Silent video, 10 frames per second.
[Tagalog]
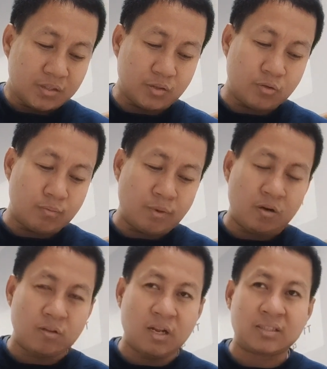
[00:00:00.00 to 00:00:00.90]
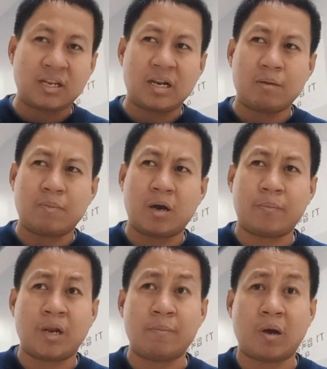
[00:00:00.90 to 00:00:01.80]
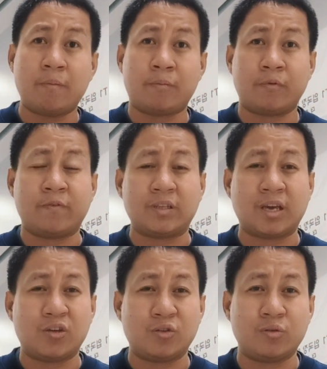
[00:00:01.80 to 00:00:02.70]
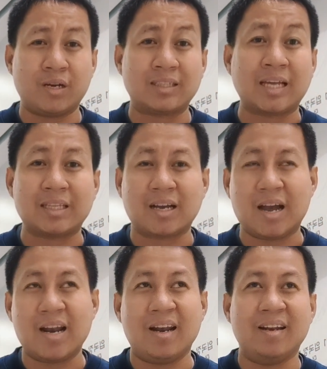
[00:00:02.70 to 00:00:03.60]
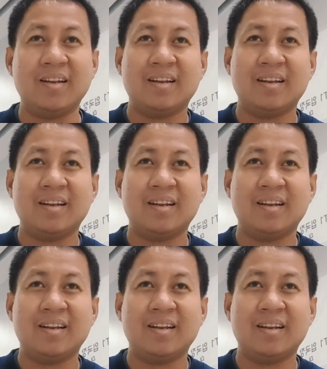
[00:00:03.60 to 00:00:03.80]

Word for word: So, meron lang sila ng mga pinapa-approve at ayun yung nagtatagal